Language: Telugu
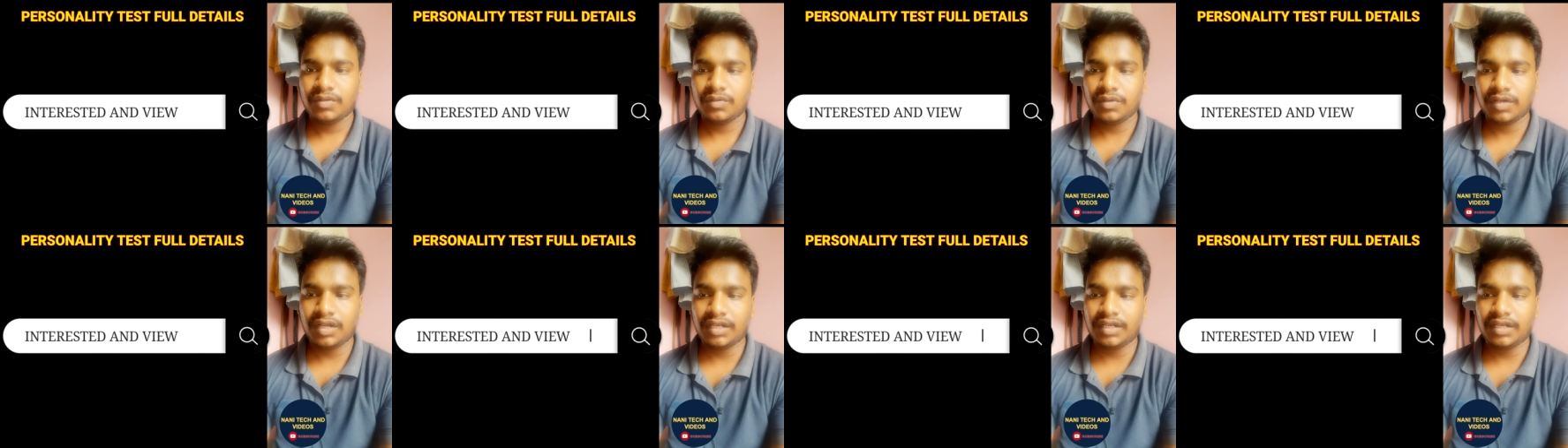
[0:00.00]

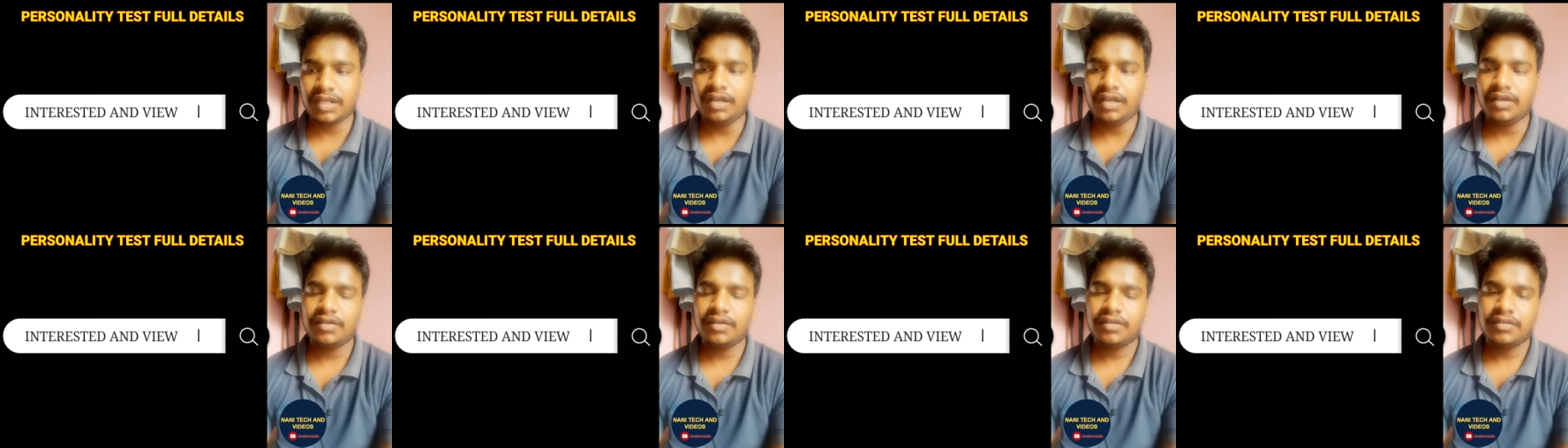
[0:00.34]

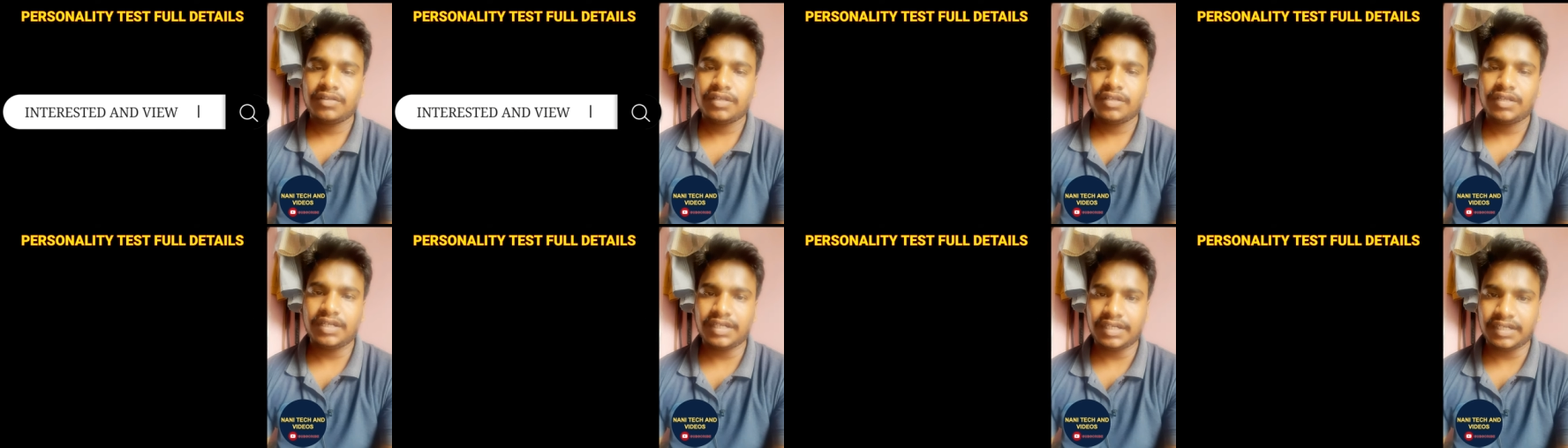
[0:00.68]
ఓకేనా
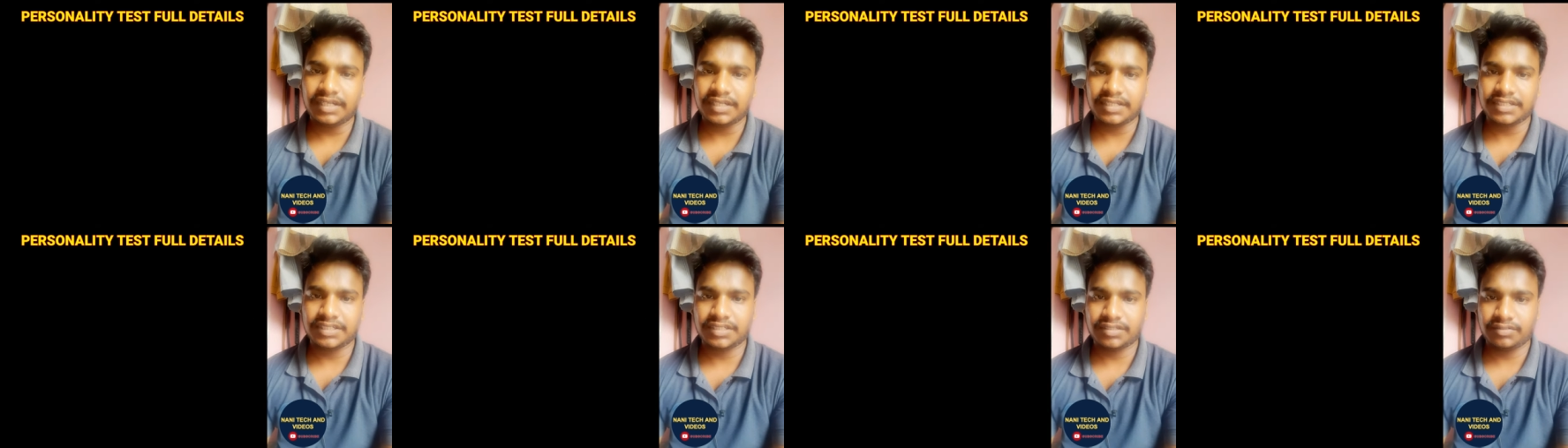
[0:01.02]

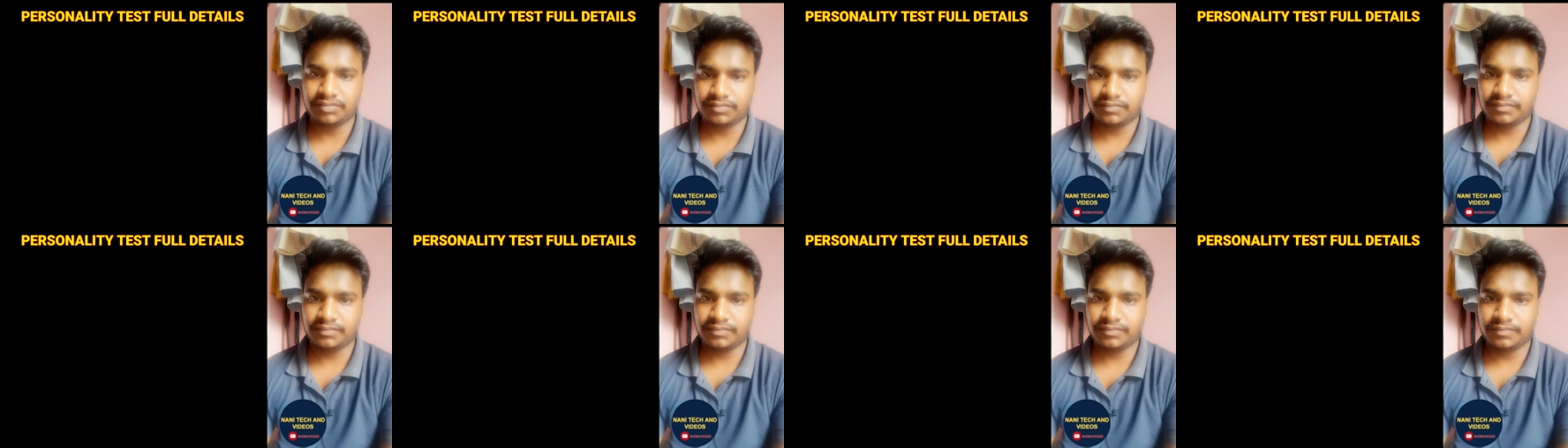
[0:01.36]

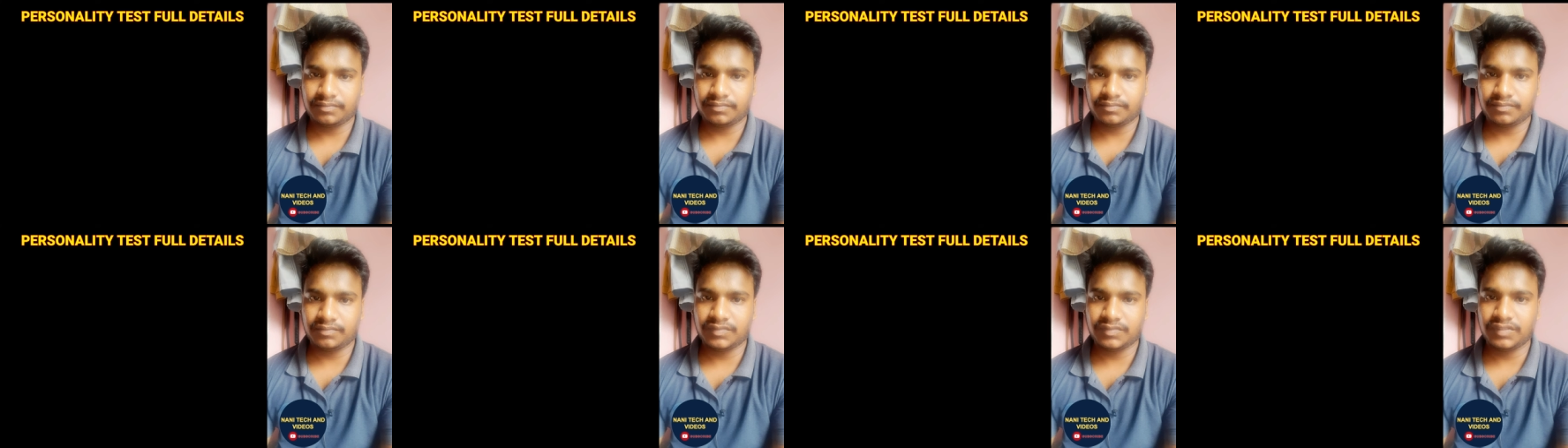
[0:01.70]
ఇంట్రెస్ట్
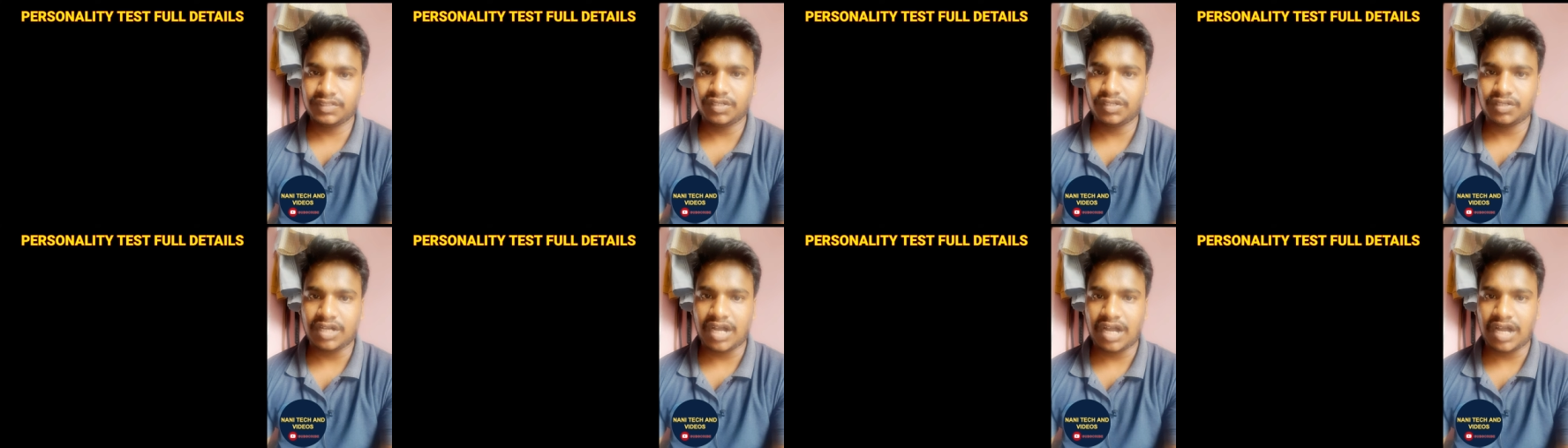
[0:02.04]

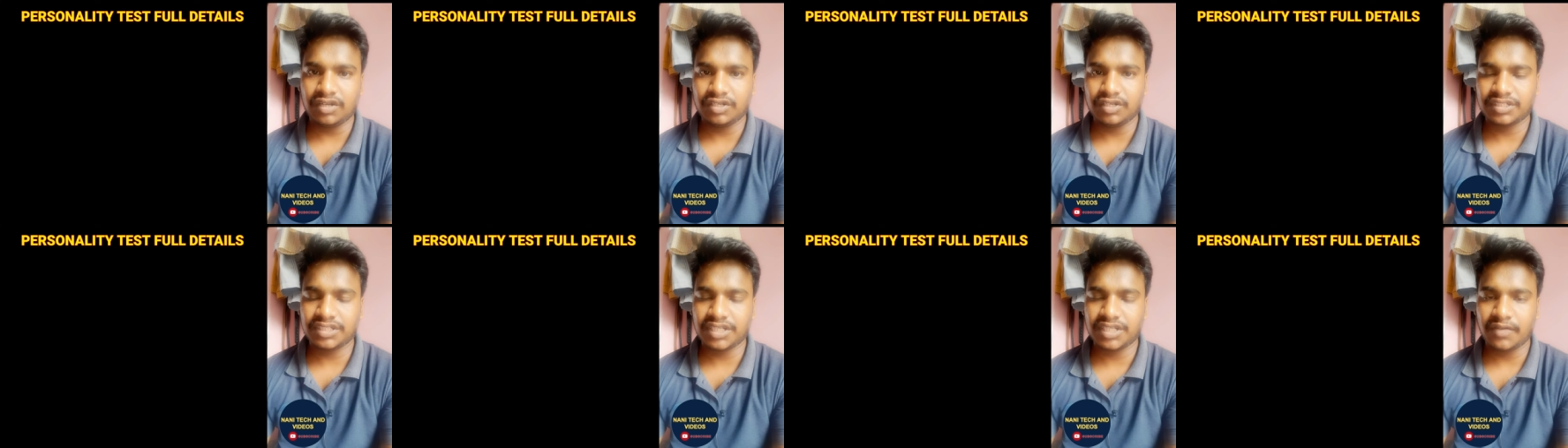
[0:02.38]
నీ యొక్క
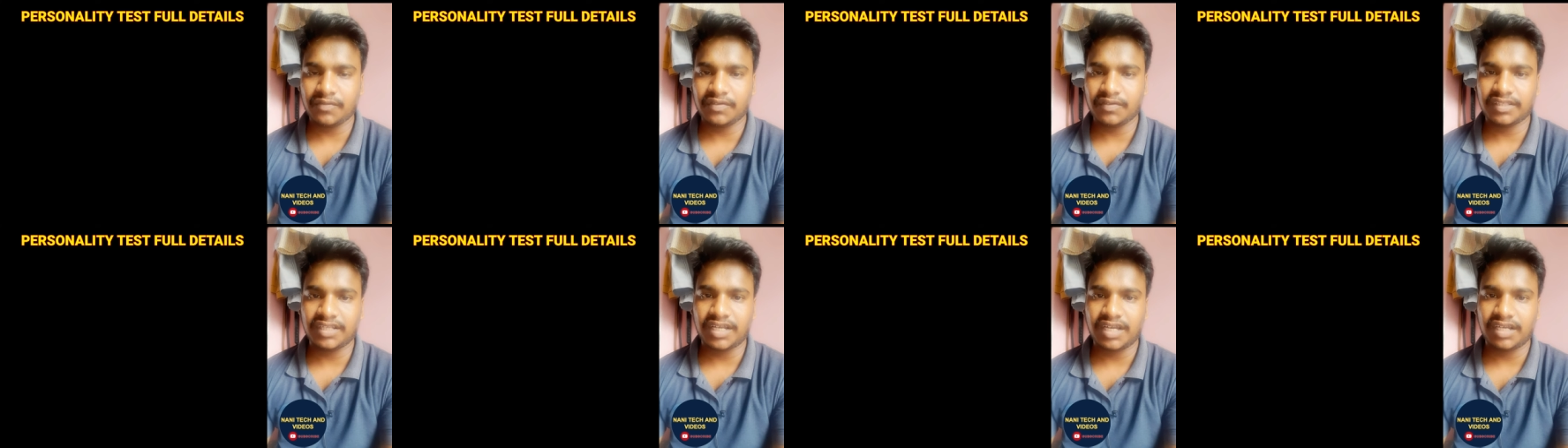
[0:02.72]
ఆలోచన
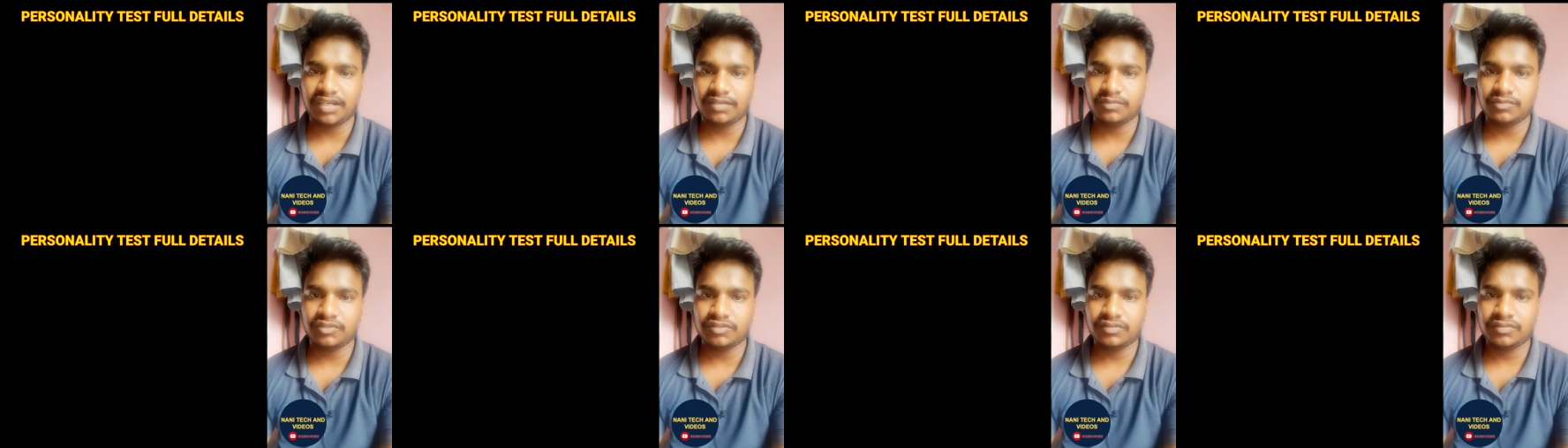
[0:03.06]

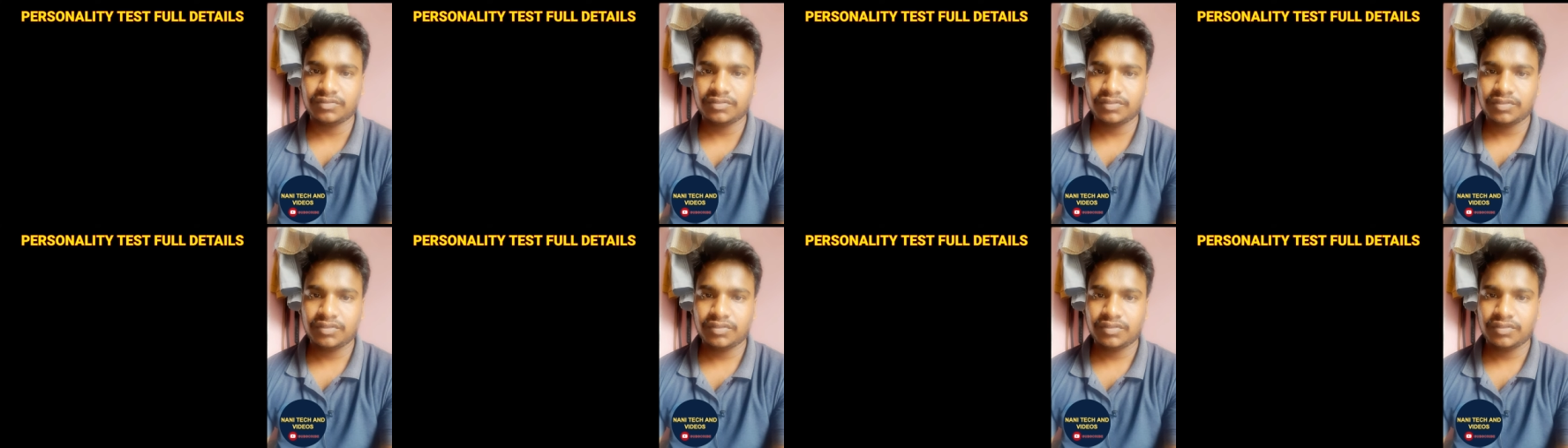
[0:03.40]
విధానము